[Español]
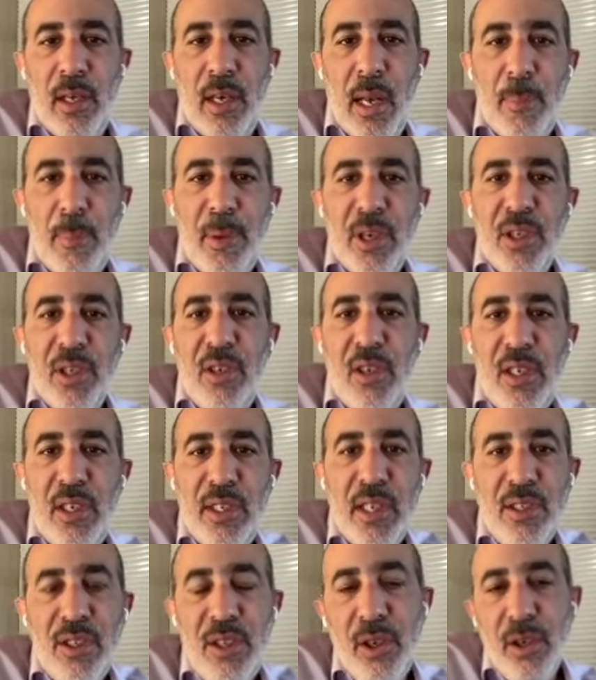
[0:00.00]
La
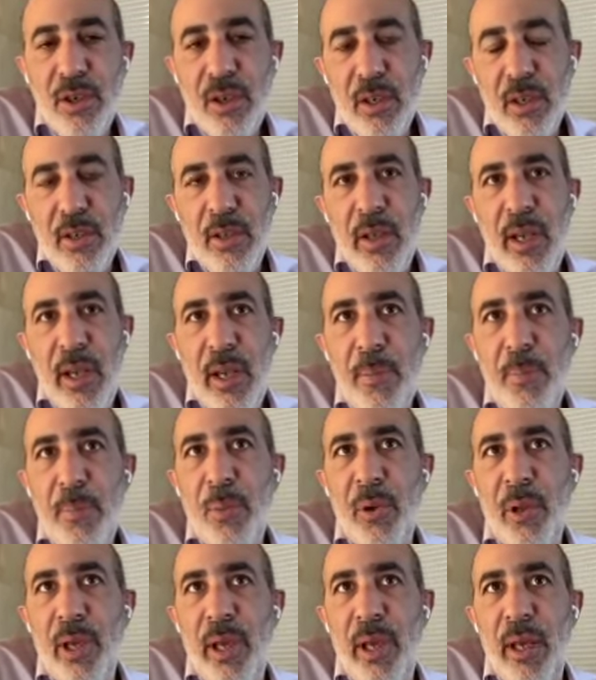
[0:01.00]
personalización es
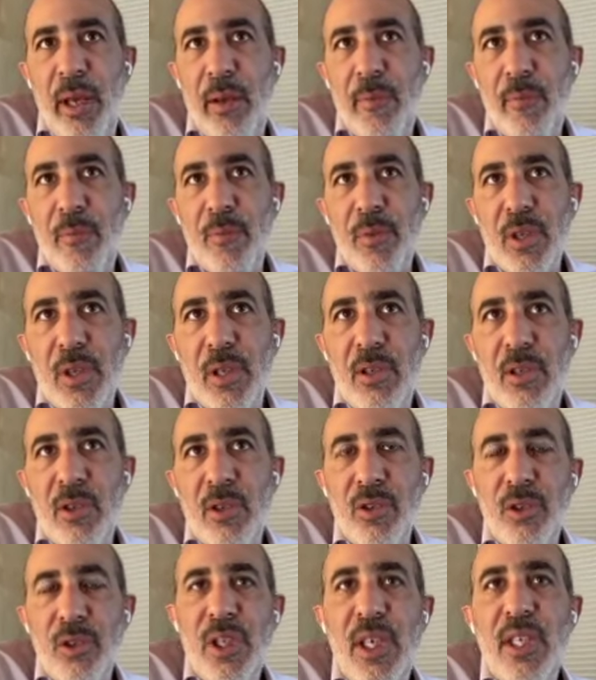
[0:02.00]
porque
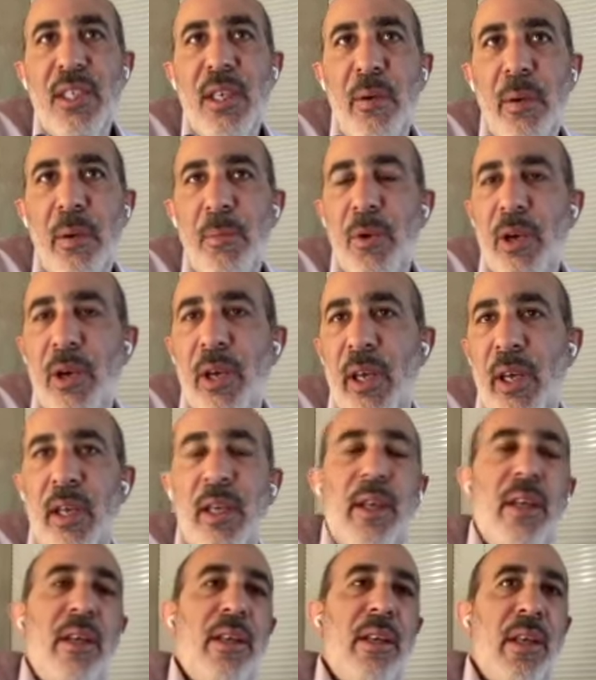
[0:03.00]
nosotros ya sabemos
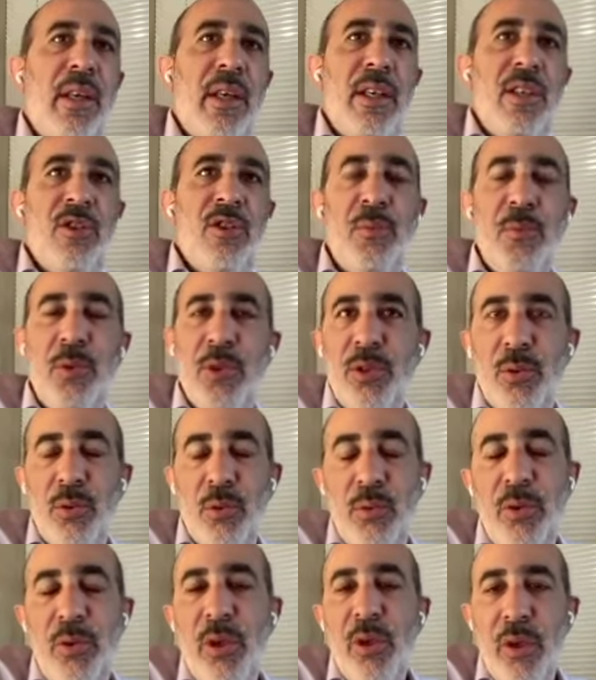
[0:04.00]
que, somos
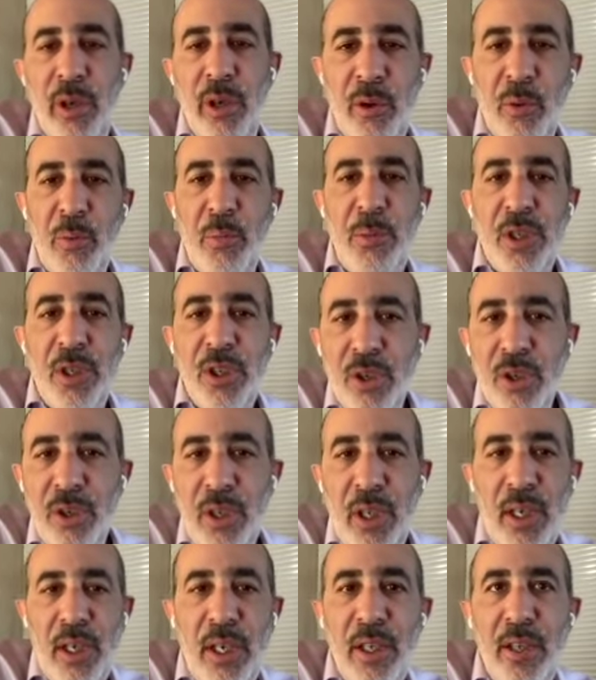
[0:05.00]
uno en un
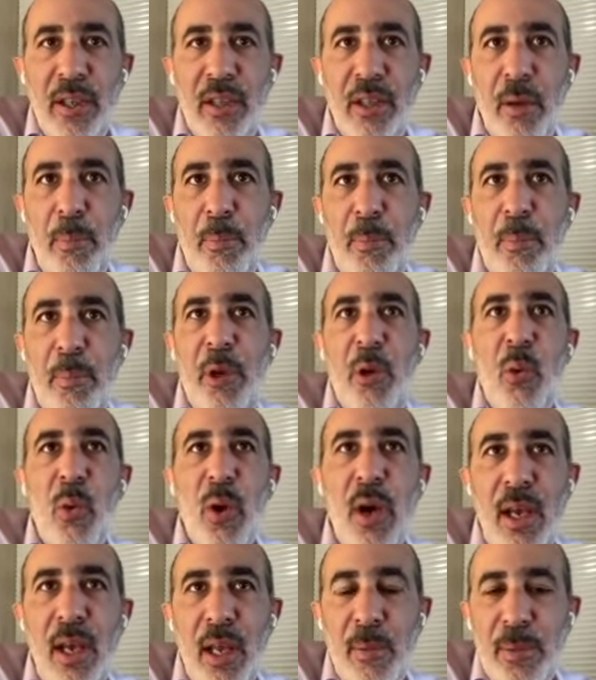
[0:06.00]
millón de clientes, pero
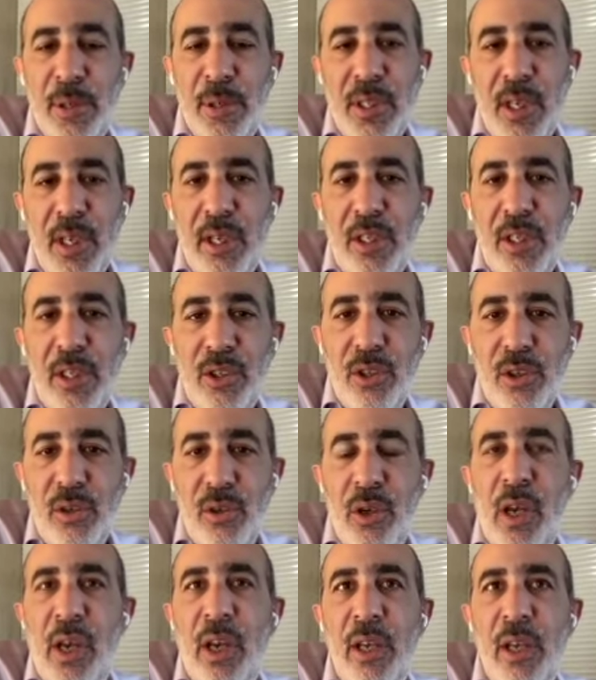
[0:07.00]
igual, a pesar de eso,
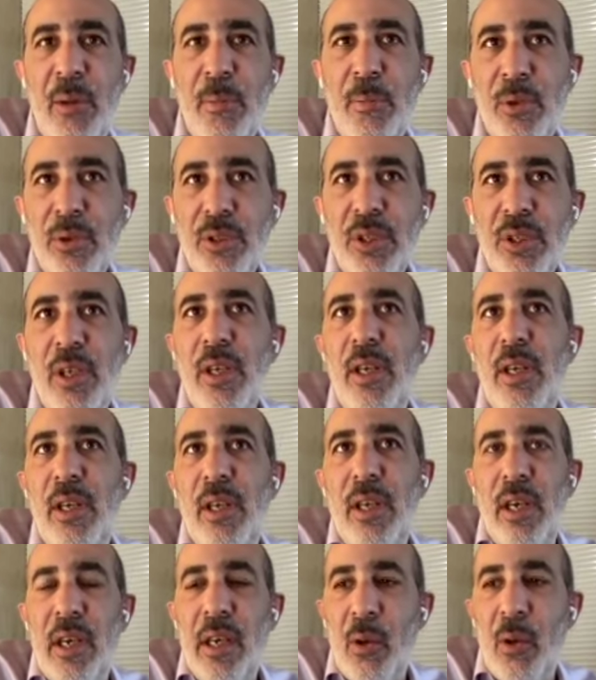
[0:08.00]
lo que queremos
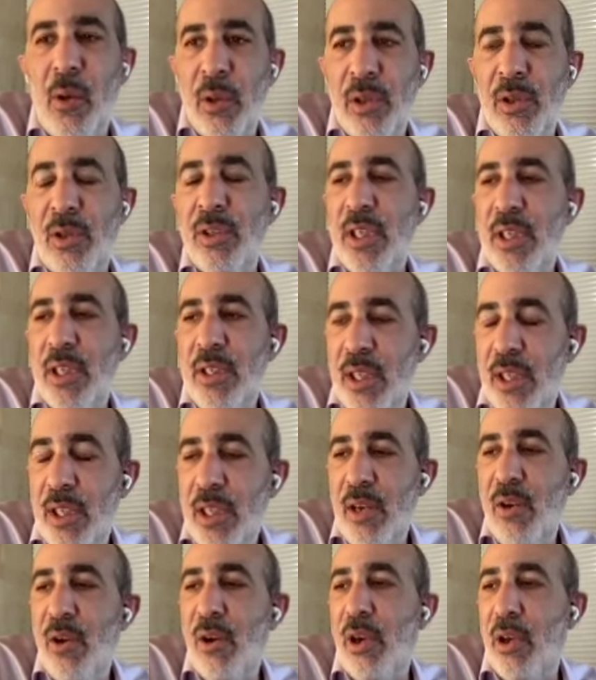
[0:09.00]
es que cuando nos
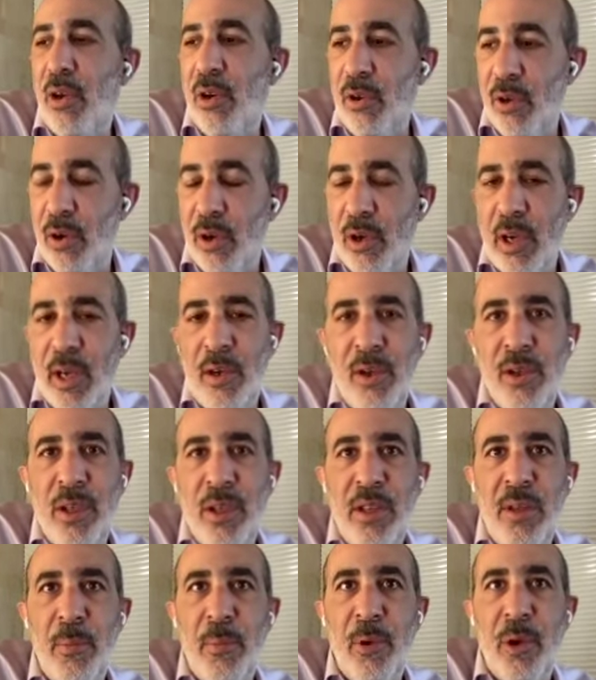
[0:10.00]
atiendan nos reconozcan, nos
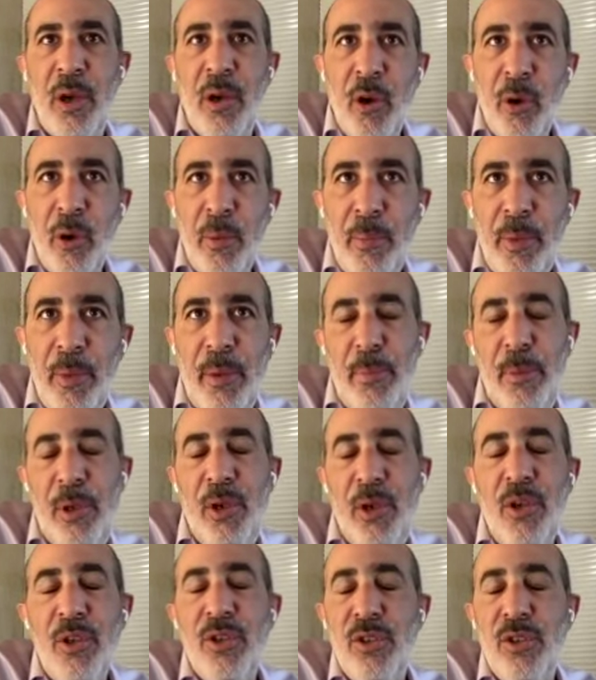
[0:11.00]
traten por el nombre,
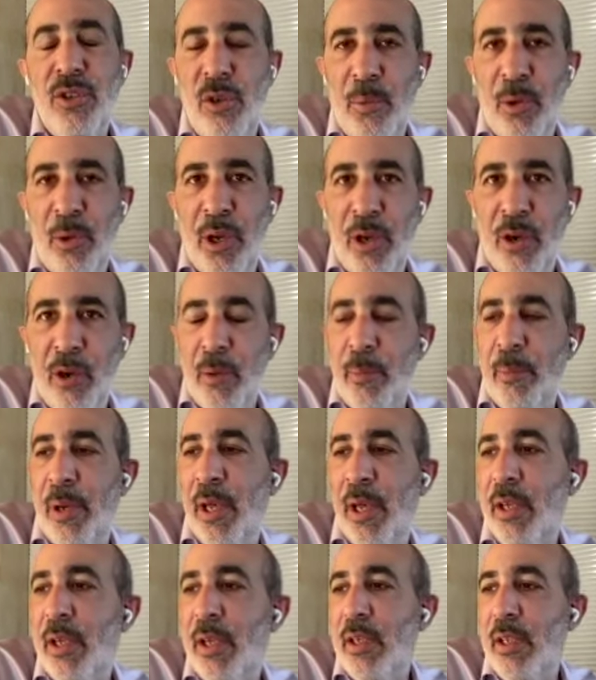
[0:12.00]
pero no solo por el
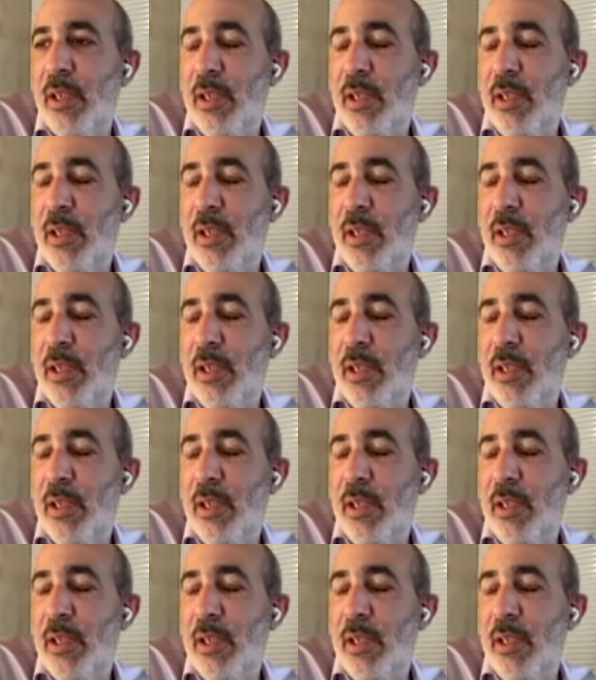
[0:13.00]
nombre